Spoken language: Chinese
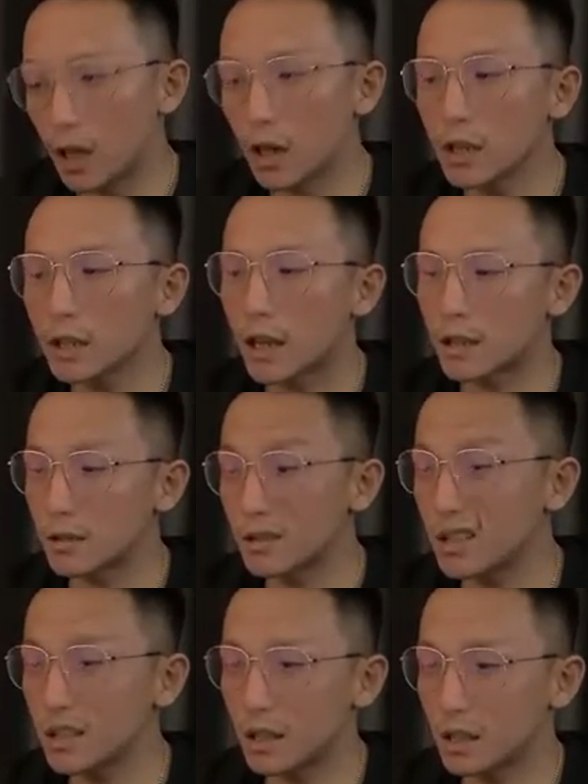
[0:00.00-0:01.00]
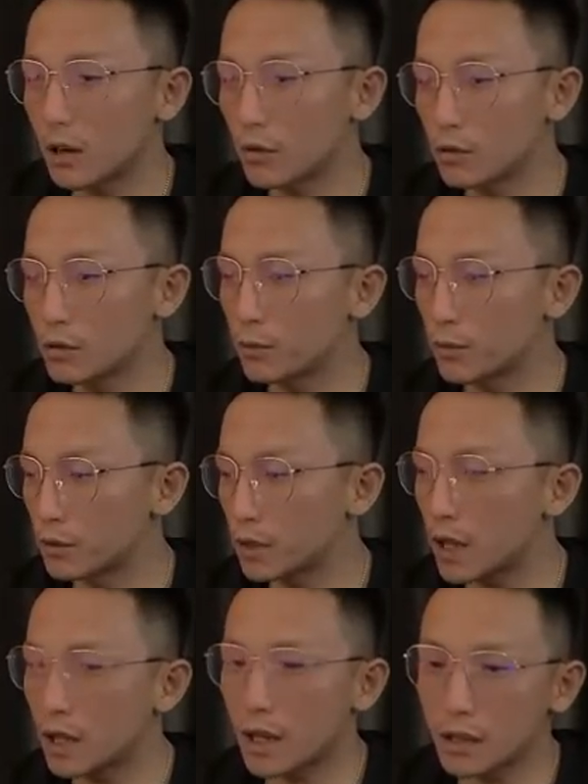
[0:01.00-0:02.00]
如果没有正确疏导，
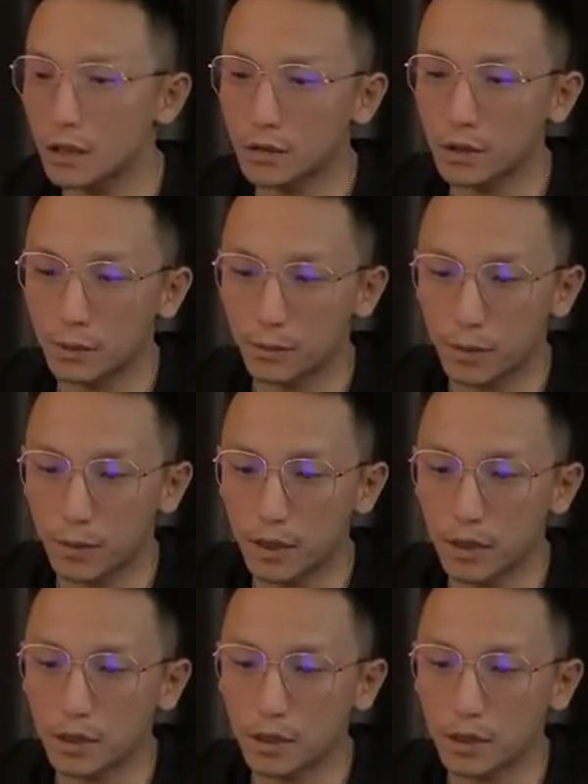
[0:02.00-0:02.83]
还会畏手畏脚。